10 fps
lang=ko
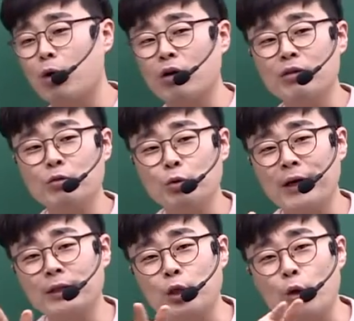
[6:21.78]

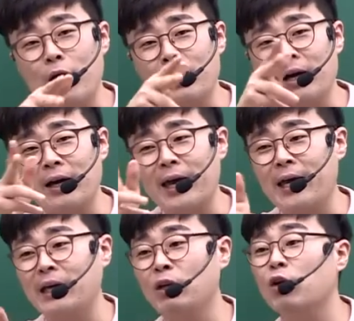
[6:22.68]
머릿속에 정확하게
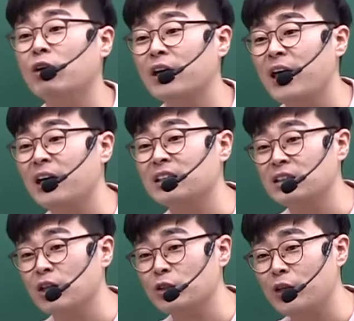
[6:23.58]
이렇게
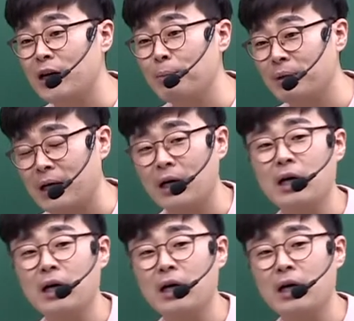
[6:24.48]
그려져야 합니다.